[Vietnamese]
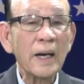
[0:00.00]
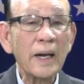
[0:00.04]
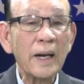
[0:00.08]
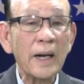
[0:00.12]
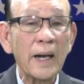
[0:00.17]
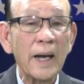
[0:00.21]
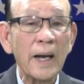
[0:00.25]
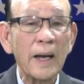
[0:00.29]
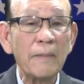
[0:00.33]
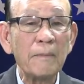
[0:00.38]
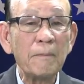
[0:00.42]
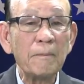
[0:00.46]

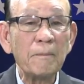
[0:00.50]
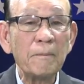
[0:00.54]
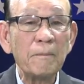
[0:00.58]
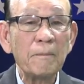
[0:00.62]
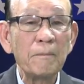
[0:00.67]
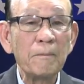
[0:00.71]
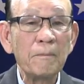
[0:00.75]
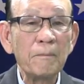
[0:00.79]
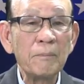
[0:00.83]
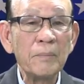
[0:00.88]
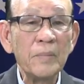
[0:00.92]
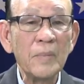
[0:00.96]
kém
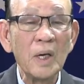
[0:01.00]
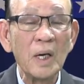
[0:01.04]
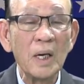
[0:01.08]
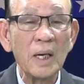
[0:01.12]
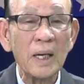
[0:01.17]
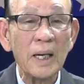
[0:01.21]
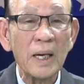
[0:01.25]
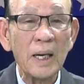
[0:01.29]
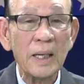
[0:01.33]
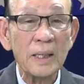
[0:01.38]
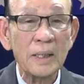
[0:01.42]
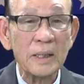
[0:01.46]

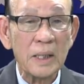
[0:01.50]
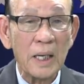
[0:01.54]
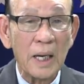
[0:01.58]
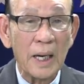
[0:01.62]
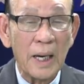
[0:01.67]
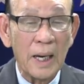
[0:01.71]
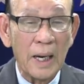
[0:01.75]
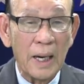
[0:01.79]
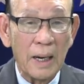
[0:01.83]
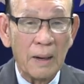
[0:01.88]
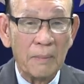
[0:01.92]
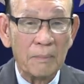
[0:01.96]
những cái
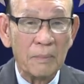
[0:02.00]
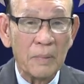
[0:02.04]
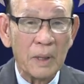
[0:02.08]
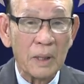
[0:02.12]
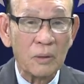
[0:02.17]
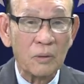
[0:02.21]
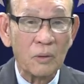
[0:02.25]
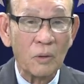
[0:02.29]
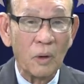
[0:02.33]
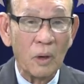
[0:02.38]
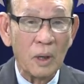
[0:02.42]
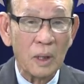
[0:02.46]
trẻ em mà
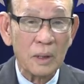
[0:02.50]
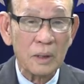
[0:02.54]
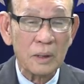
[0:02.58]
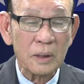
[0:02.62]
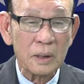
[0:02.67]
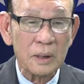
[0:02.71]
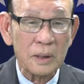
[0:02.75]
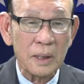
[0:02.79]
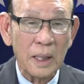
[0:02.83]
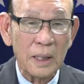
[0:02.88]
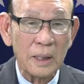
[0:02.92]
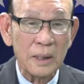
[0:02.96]
thuộc
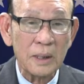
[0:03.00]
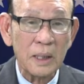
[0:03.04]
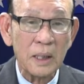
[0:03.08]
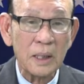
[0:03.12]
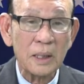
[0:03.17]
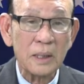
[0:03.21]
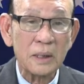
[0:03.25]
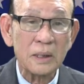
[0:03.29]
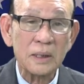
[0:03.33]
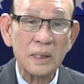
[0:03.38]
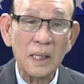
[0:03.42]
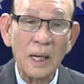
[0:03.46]
thành
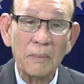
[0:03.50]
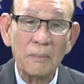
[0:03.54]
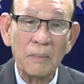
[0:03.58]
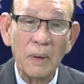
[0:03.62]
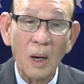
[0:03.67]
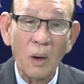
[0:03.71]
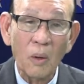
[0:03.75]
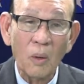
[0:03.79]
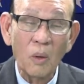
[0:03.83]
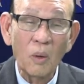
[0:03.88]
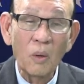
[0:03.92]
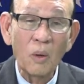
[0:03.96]
tích da
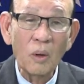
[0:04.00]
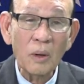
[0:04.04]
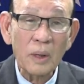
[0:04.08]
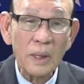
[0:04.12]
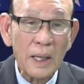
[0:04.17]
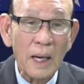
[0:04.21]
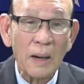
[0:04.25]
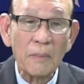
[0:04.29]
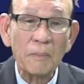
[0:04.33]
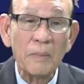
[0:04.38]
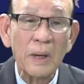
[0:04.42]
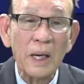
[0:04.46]
màu
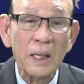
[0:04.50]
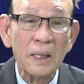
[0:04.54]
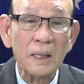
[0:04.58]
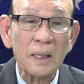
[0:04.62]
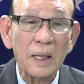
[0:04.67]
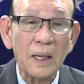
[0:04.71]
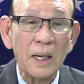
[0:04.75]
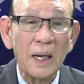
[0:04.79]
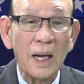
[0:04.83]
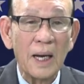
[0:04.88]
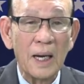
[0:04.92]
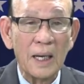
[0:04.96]
đặc biệt
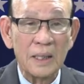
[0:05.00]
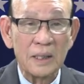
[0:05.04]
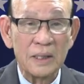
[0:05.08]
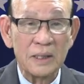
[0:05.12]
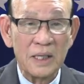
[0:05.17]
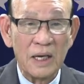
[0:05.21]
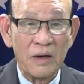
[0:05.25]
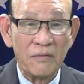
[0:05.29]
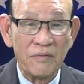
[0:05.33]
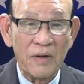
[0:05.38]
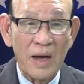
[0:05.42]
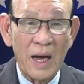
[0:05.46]
là
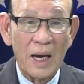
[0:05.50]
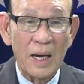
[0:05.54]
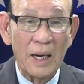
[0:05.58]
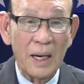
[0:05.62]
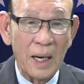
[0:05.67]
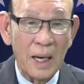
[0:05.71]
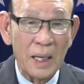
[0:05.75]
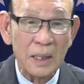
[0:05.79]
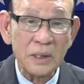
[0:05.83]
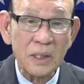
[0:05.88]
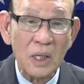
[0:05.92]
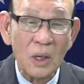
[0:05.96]
da vàng
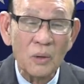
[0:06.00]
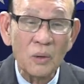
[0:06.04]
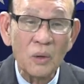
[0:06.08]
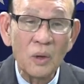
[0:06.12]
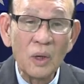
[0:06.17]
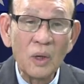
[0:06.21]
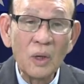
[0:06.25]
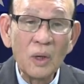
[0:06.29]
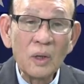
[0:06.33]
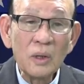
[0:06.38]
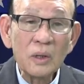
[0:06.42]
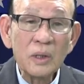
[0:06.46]
Á Châu
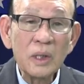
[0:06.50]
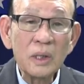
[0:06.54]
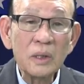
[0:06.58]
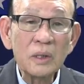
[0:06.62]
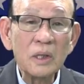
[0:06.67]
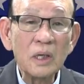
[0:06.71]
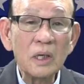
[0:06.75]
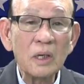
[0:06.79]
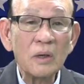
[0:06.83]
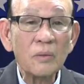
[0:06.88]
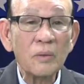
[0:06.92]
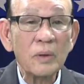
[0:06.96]
thì
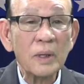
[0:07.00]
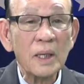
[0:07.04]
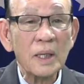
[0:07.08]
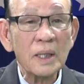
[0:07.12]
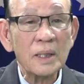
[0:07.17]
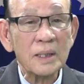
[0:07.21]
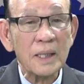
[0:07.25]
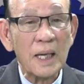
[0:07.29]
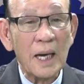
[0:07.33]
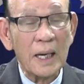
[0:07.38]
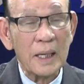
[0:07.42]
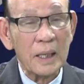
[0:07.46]
thưa quý
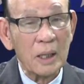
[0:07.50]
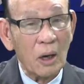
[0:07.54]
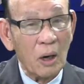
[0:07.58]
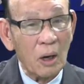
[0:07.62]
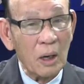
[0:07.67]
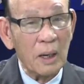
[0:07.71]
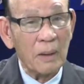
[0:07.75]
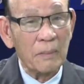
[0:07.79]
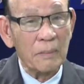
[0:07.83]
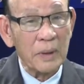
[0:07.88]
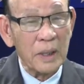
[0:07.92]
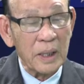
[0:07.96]
khán giả
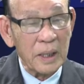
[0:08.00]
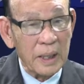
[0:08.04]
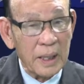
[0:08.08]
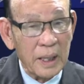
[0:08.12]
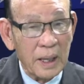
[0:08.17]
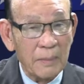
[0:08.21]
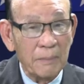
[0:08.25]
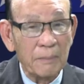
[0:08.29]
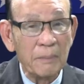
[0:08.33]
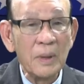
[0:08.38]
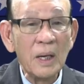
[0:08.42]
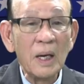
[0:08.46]
đó là một cái điểm